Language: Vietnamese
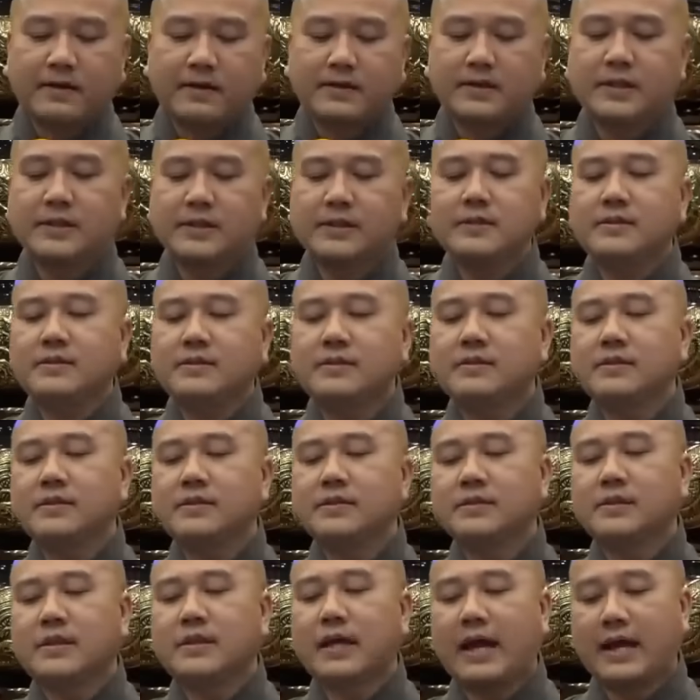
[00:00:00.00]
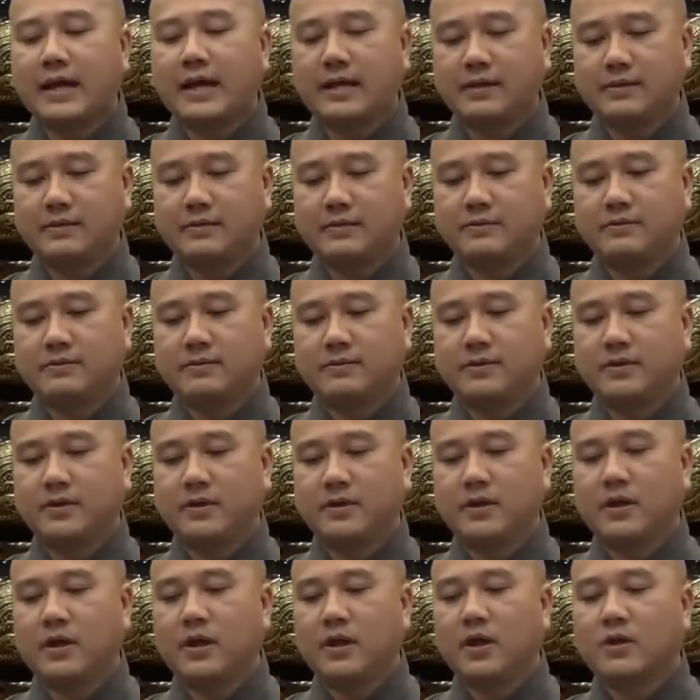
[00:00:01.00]
Kính thưa Thầy,
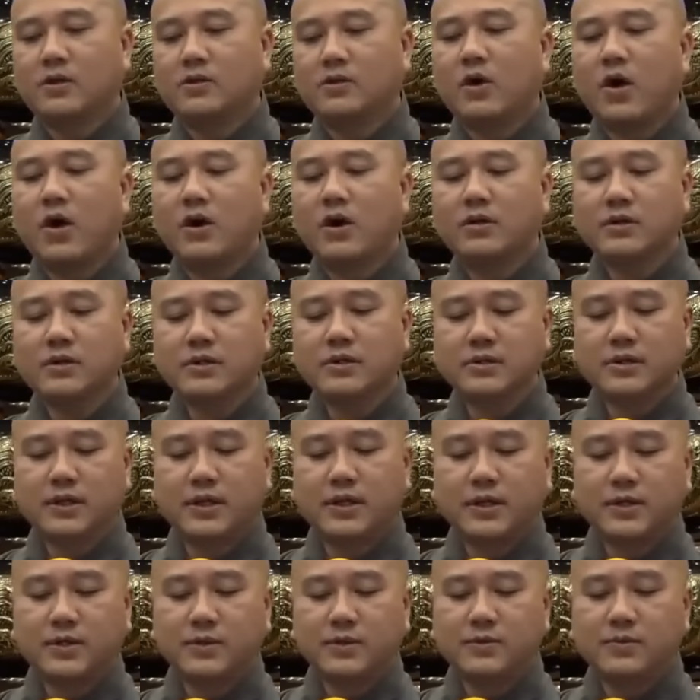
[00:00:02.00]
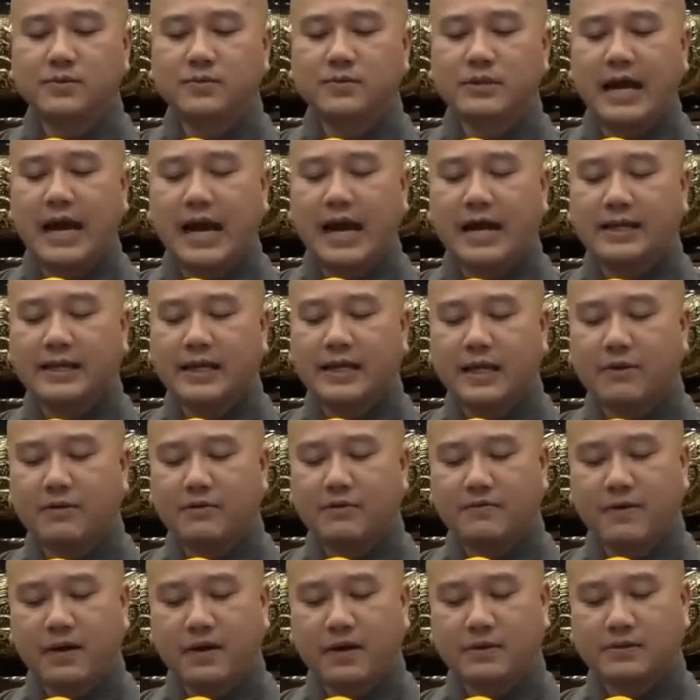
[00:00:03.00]
con được hiểu đã
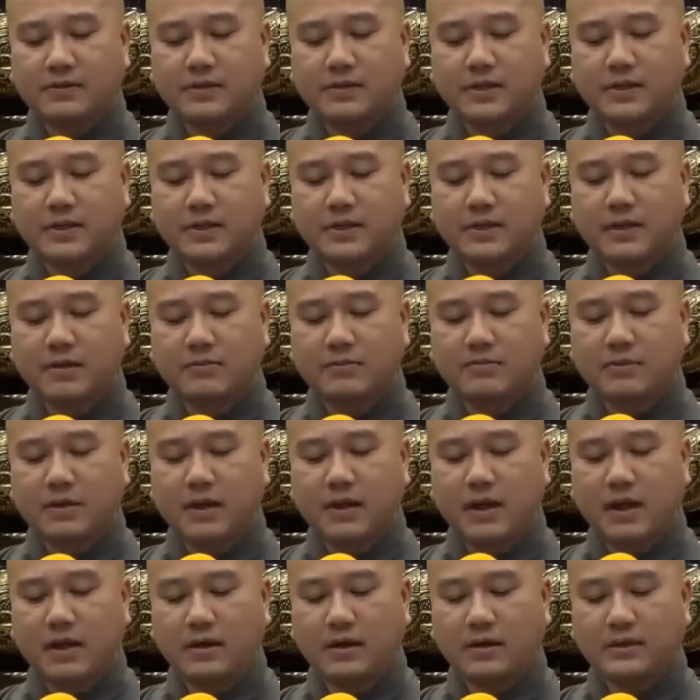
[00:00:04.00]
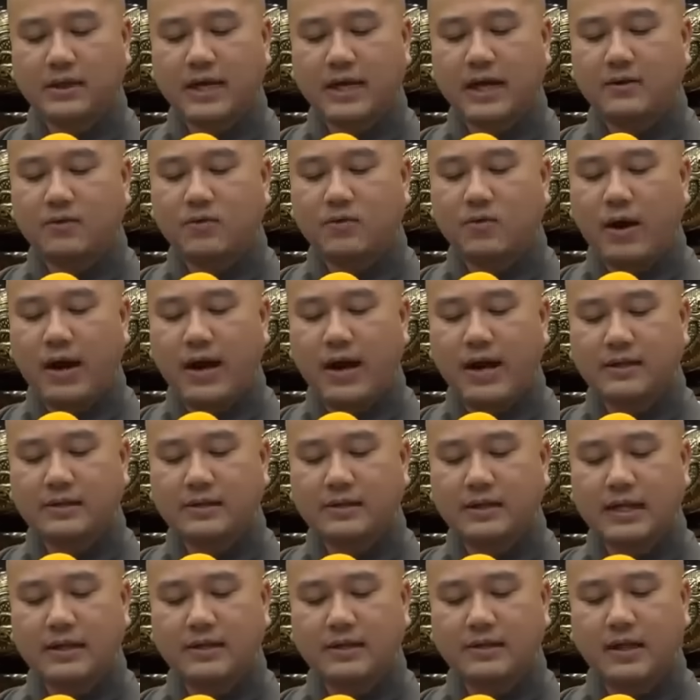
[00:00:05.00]
theo Phật thì không thờ các quan
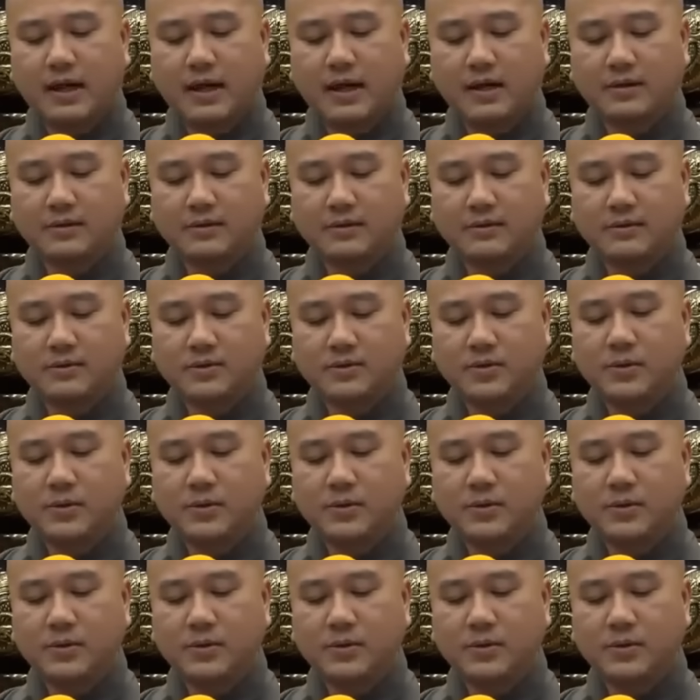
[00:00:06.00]
thánh thần.